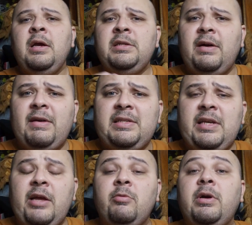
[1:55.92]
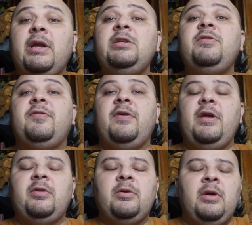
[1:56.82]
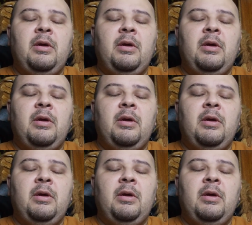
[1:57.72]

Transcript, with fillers: já vai ser aí um grande feito